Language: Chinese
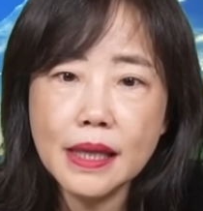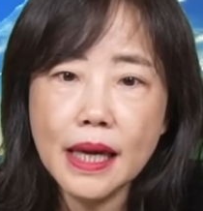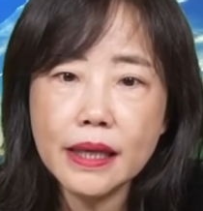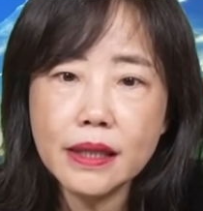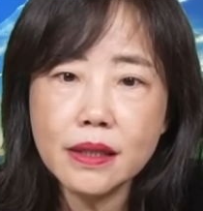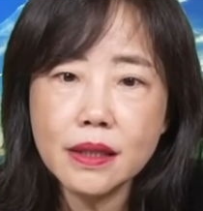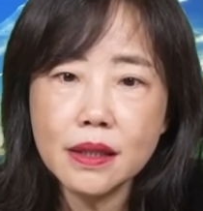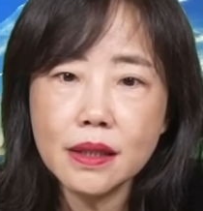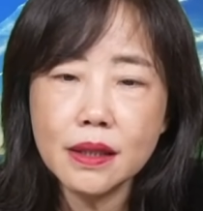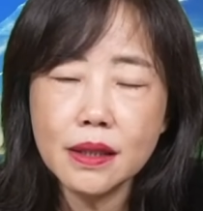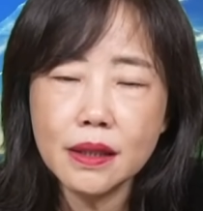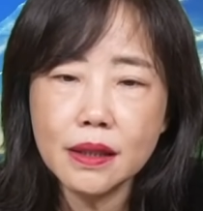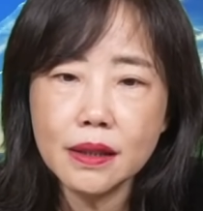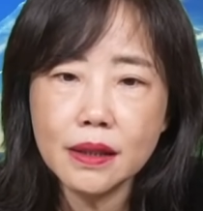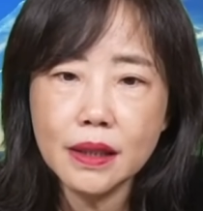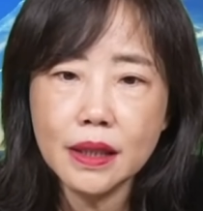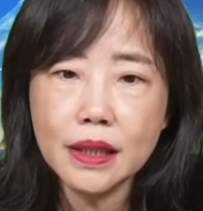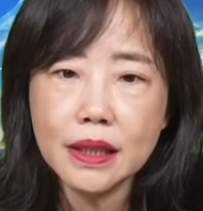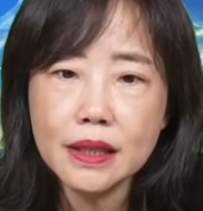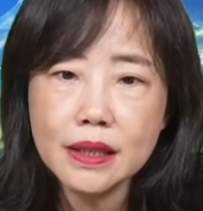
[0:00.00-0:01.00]
在这个
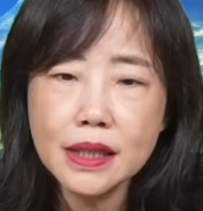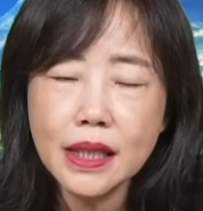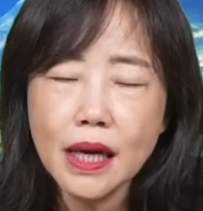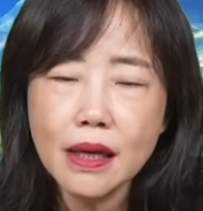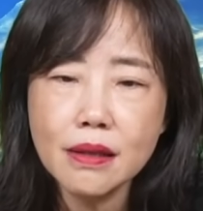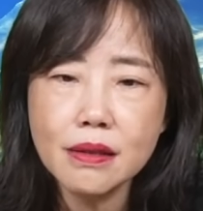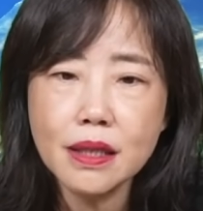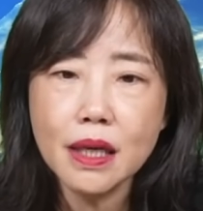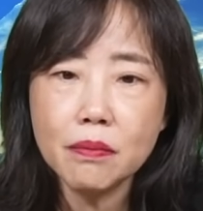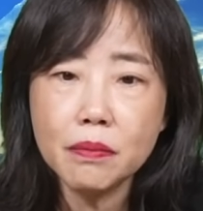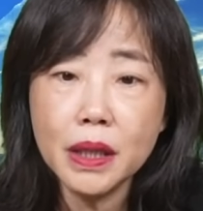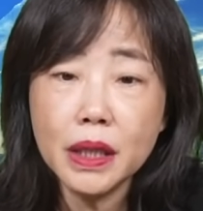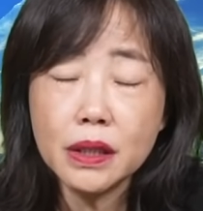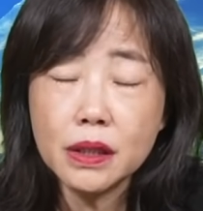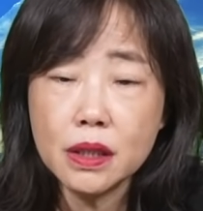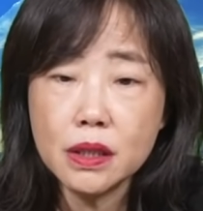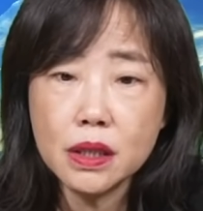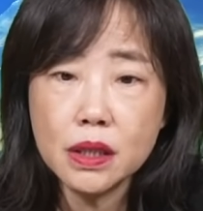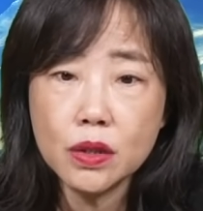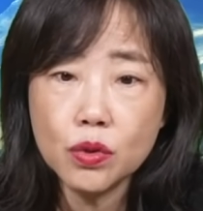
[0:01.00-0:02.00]
影像上面
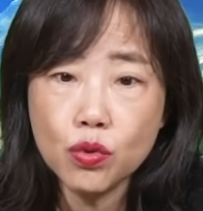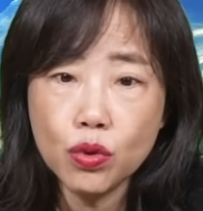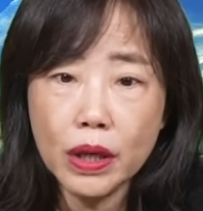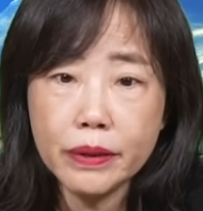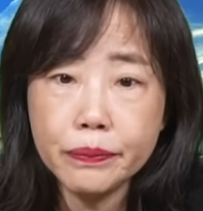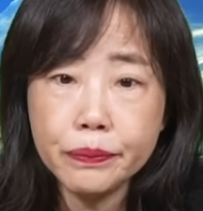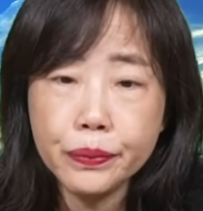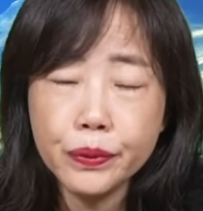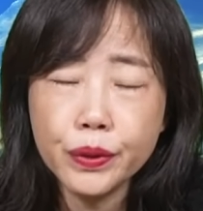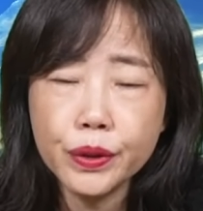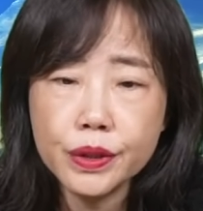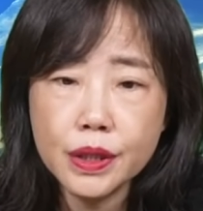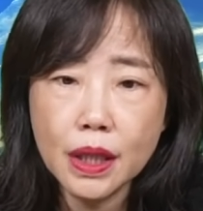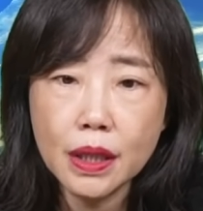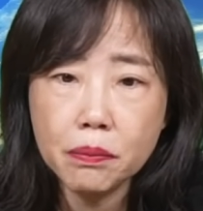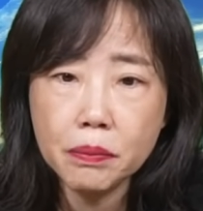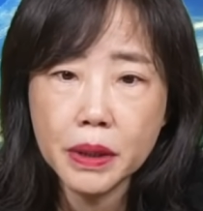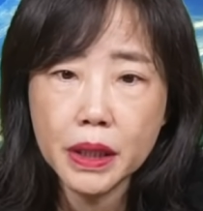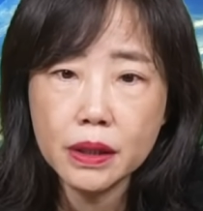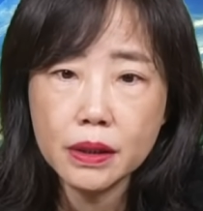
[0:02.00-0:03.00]
的这个传播
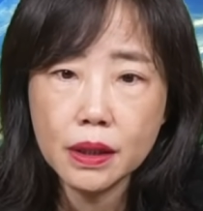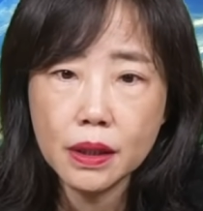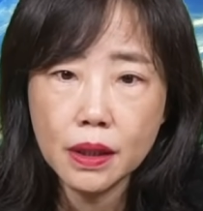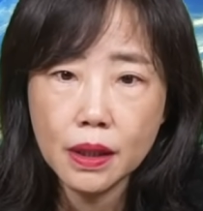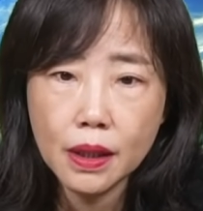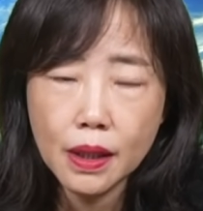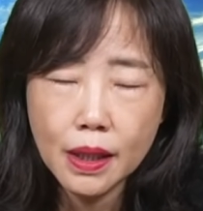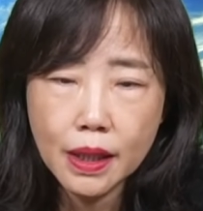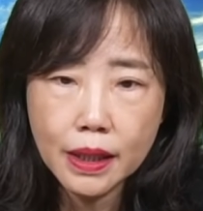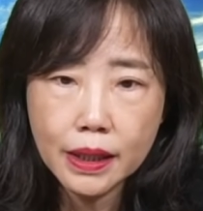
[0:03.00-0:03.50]
上面呢，